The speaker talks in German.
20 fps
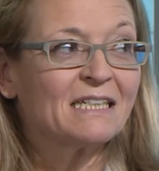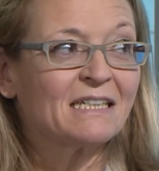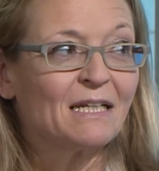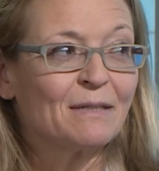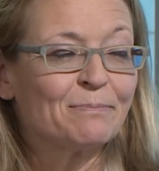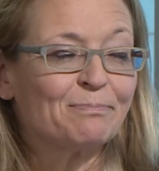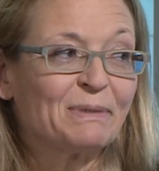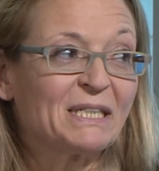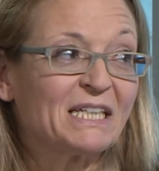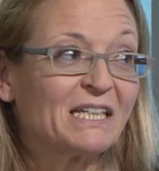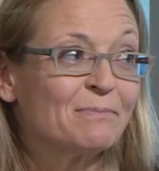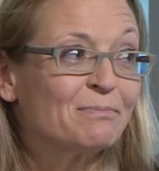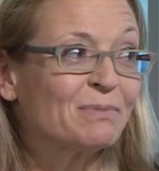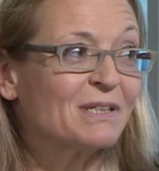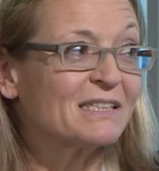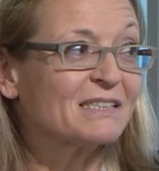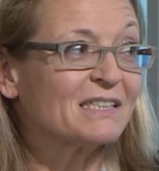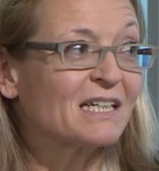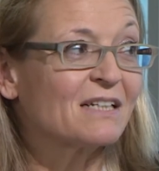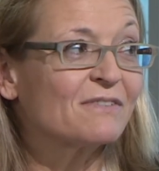bei der
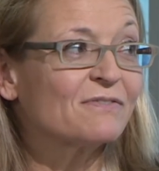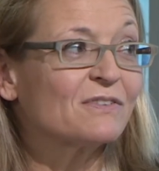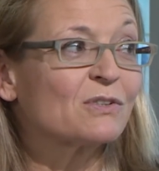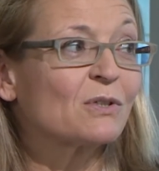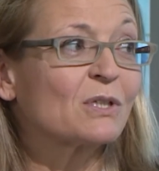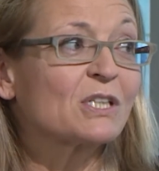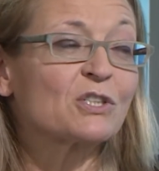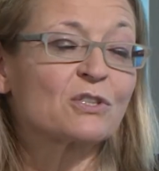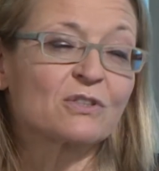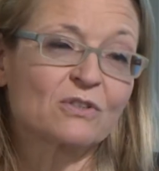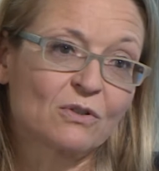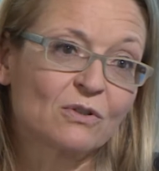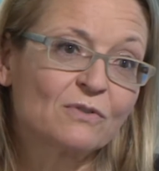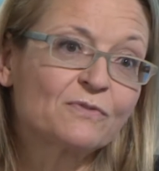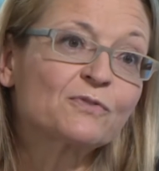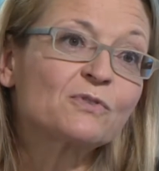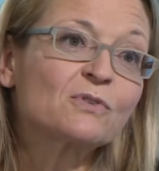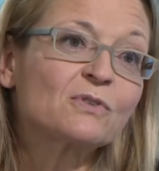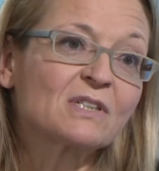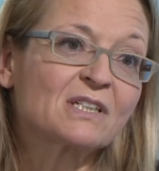Implantatversorgung ist es
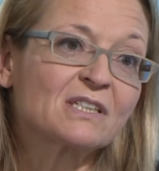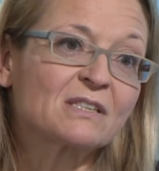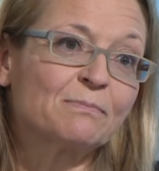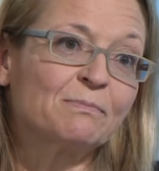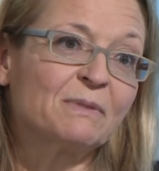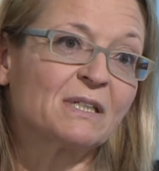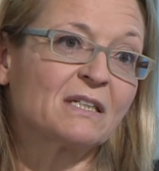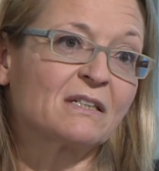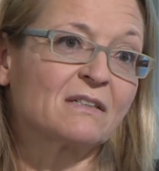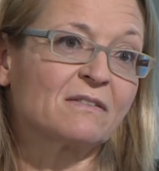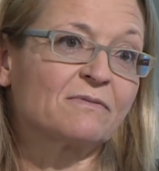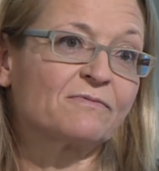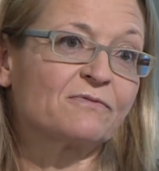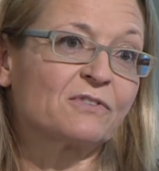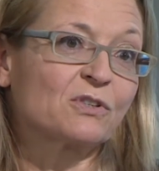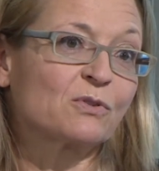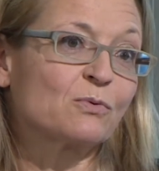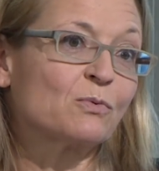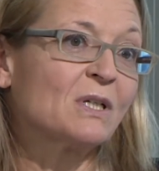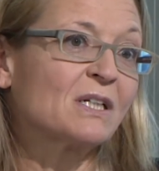oft so, dass wir
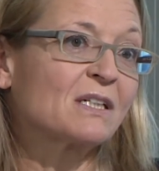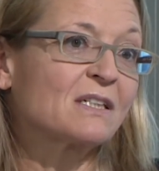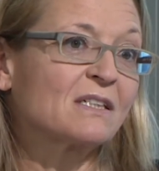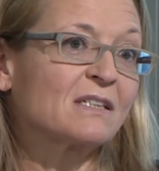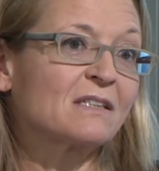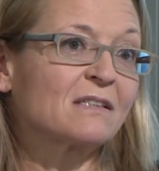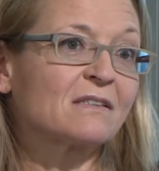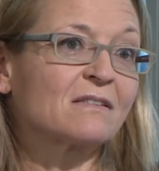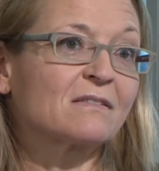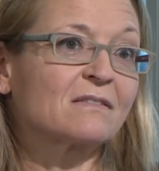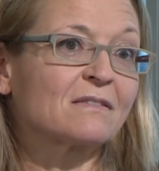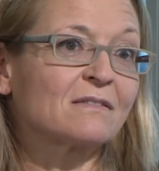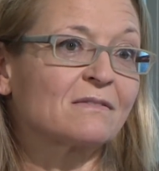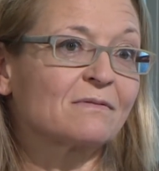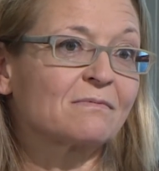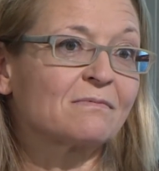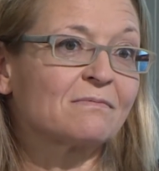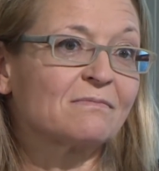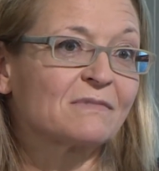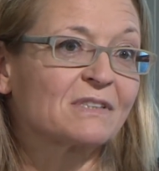versuchen
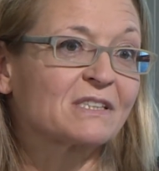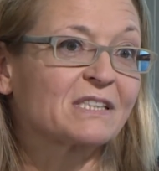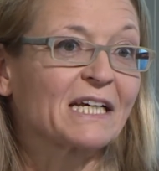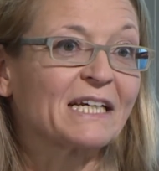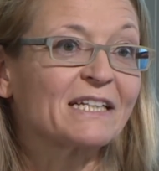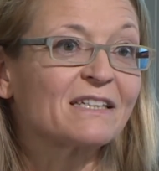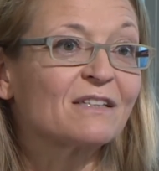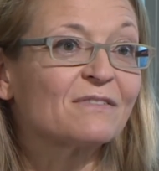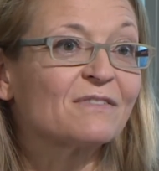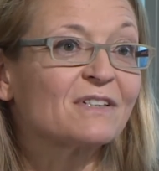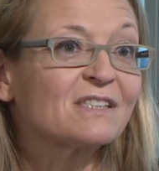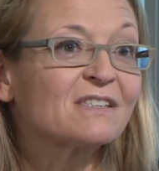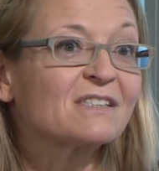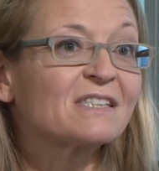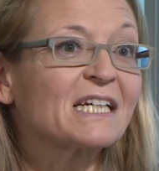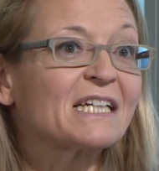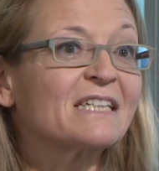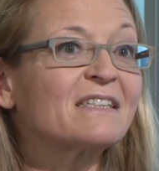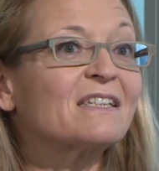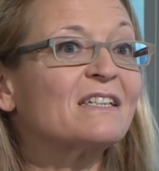zu retten, was
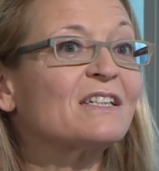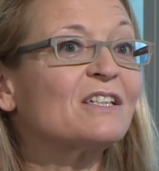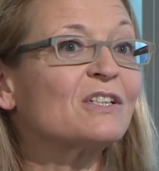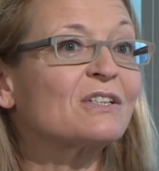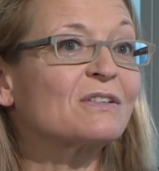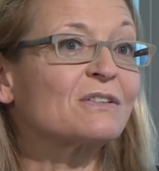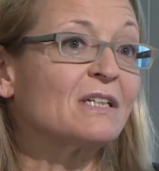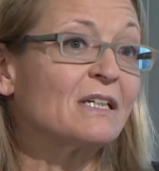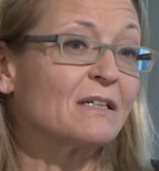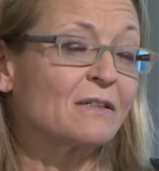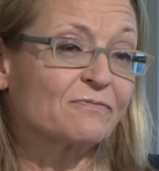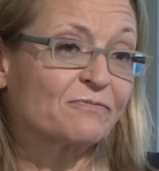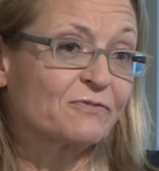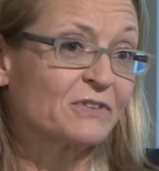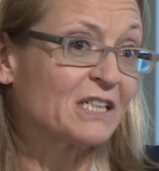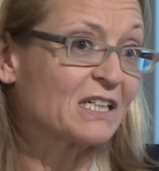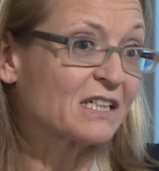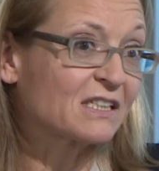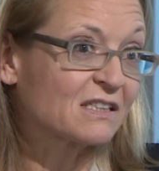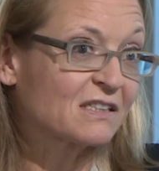zu retten ist.
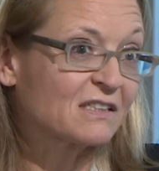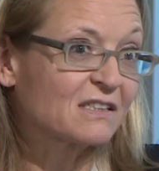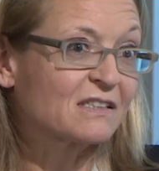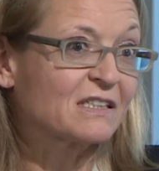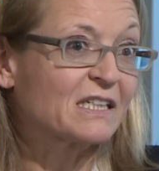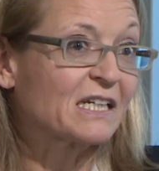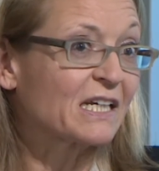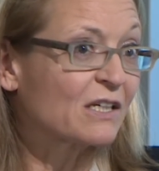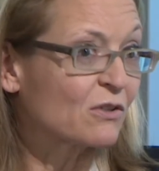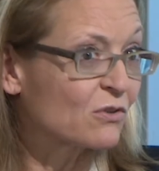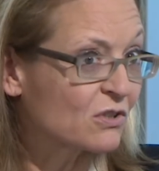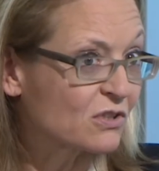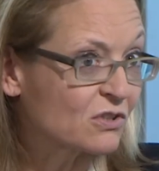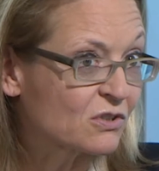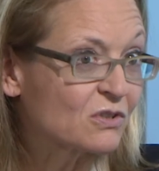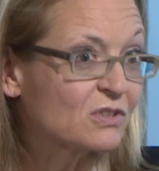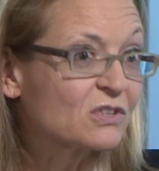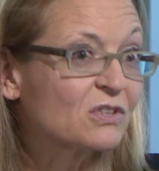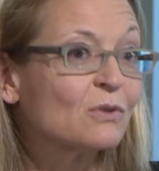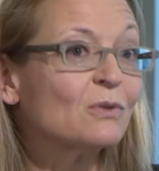Vielleicht die
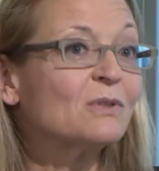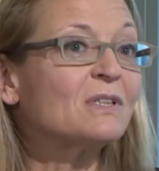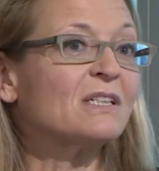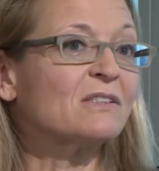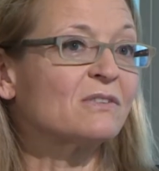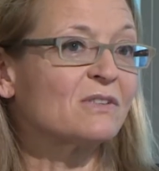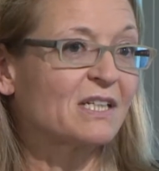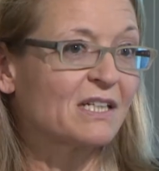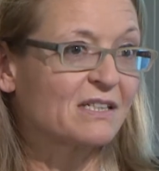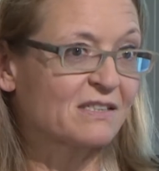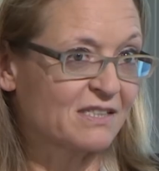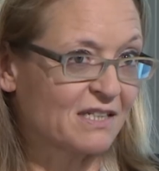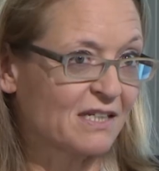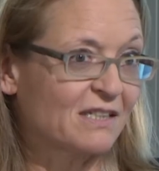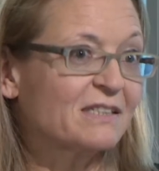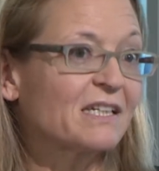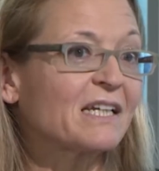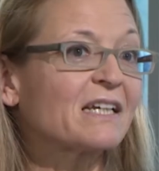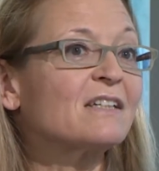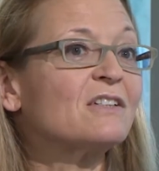Rekonstruktion, also die
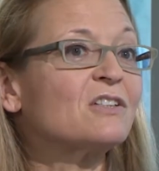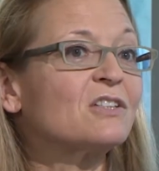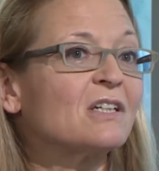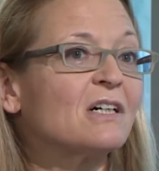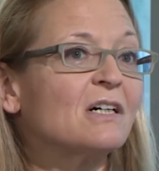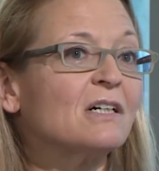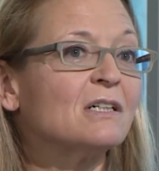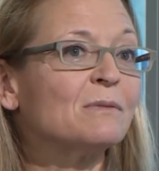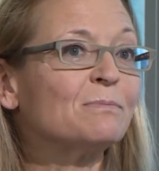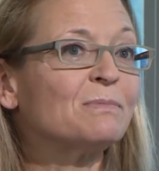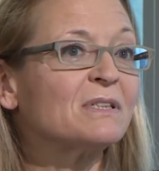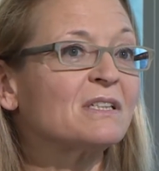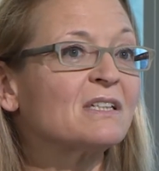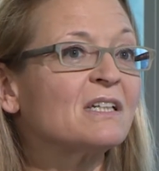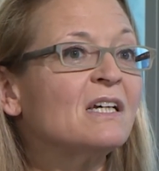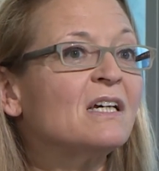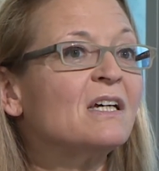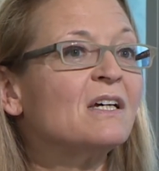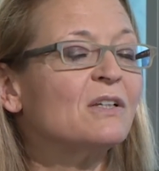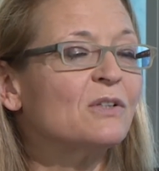zahntechnische Arbeit
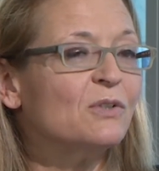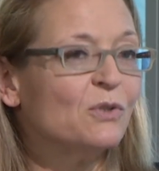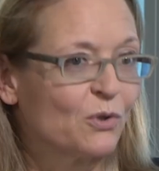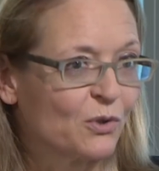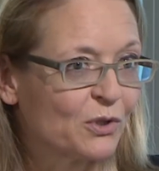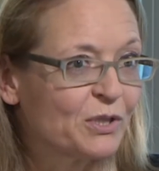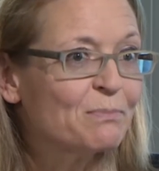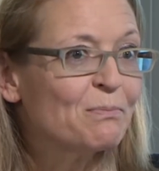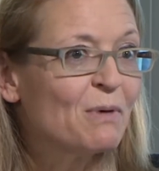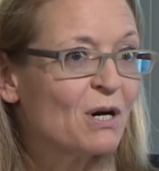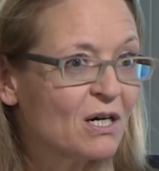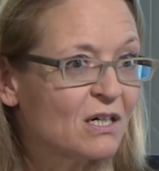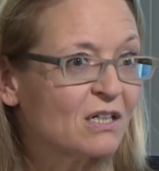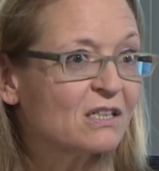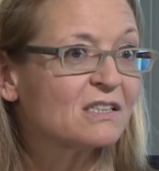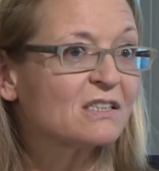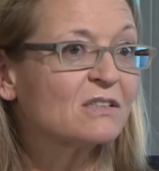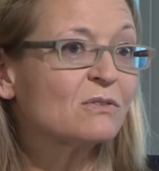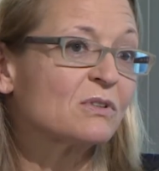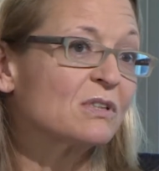neu
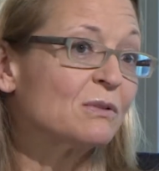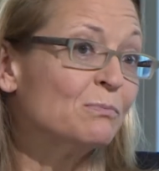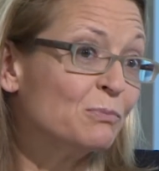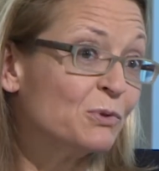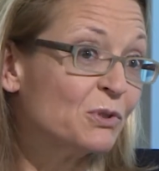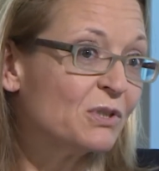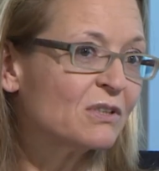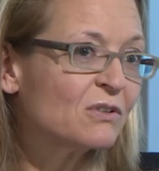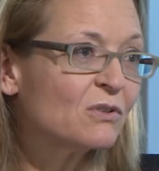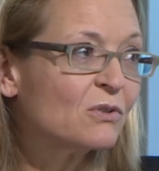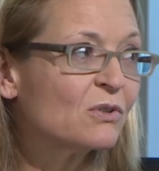machen oder müssen